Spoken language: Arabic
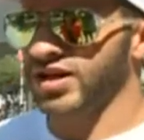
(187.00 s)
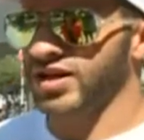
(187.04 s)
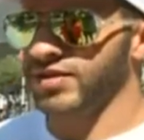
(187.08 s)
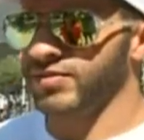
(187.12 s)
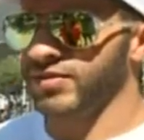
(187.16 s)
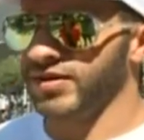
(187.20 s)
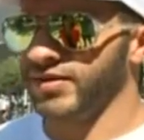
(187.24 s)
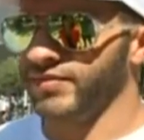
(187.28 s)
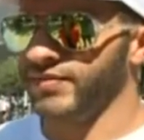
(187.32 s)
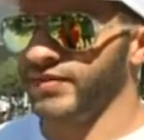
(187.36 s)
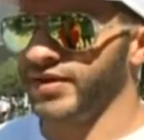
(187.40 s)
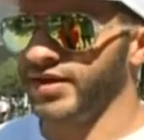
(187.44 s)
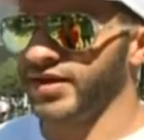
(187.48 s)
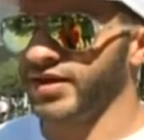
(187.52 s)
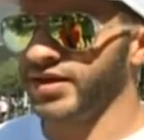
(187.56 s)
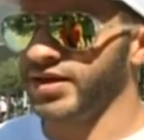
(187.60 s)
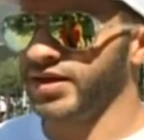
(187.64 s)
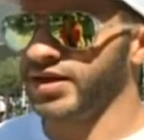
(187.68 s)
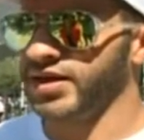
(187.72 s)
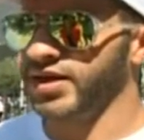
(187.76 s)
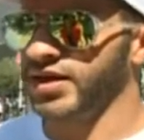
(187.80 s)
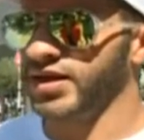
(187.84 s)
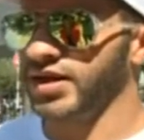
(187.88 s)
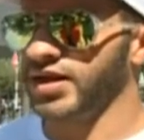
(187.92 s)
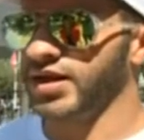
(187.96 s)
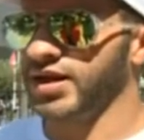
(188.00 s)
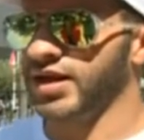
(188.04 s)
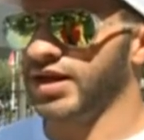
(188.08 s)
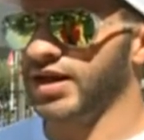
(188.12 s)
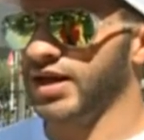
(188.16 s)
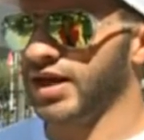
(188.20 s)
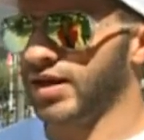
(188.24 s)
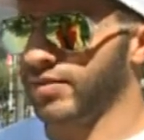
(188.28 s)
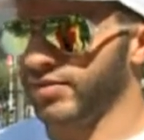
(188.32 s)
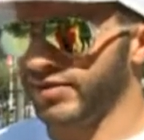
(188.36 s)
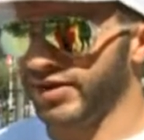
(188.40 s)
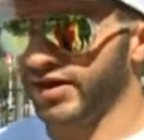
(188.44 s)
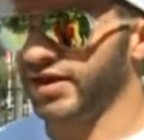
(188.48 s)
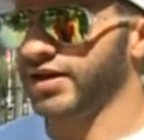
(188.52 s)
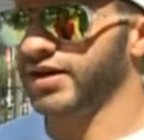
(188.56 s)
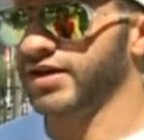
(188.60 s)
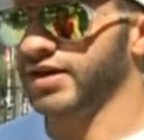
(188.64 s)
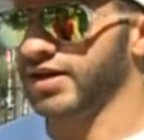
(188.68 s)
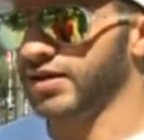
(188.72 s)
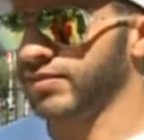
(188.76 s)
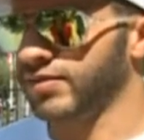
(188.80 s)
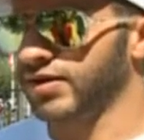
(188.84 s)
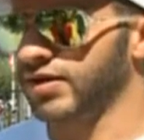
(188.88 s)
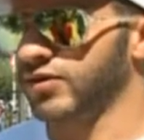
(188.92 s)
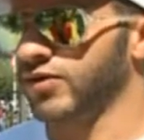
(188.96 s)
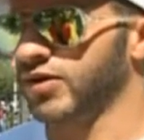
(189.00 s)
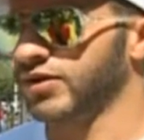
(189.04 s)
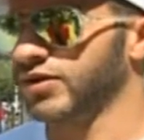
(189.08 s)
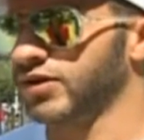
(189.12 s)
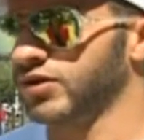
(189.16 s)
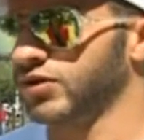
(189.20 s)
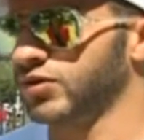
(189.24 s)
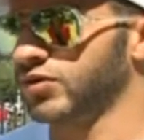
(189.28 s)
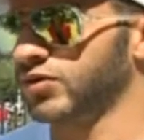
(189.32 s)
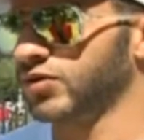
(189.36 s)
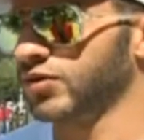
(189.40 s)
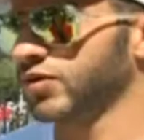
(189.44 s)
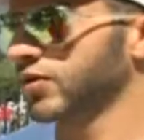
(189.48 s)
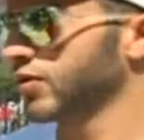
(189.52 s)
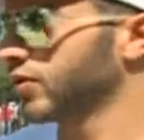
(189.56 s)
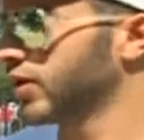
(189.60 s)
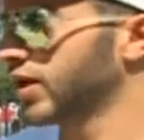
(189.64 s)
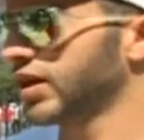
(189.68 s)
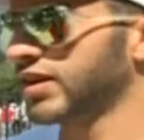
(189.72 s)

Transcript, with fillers: بلبنان آه، اللي عم يضحي كرمال وطنه كل